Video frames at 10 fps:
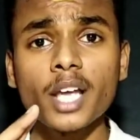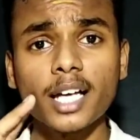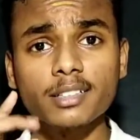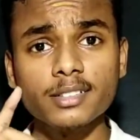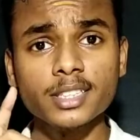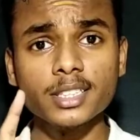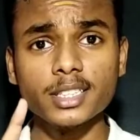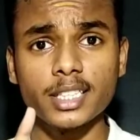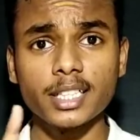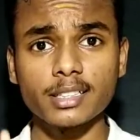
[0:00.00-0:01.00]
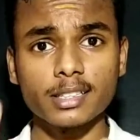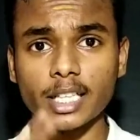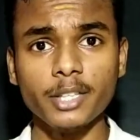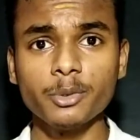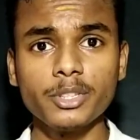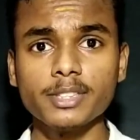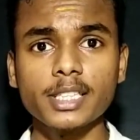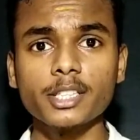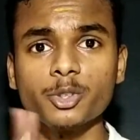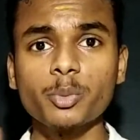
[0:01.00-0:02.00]
அது அதில் வந்து நீங்கள் அதில் தண்ணி ஊற்றி
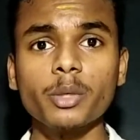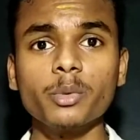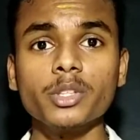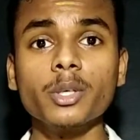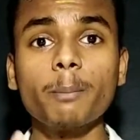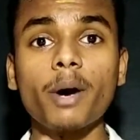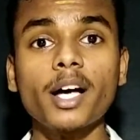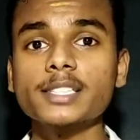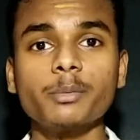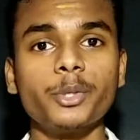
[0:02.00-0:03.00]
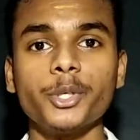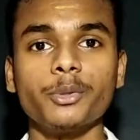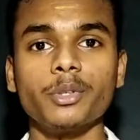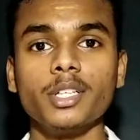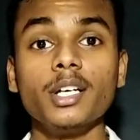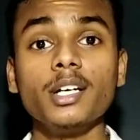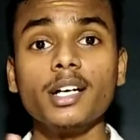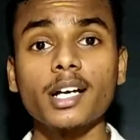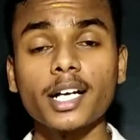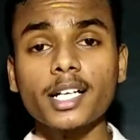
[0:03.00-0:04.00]
வச்சு நீங்கள் யூஸ் பண்ணும்போது பாசம் பிடிக்கும்
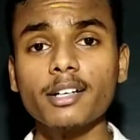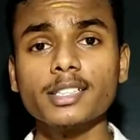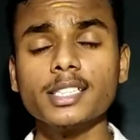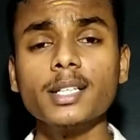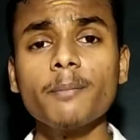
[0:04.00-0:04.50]
ரெண்டாவது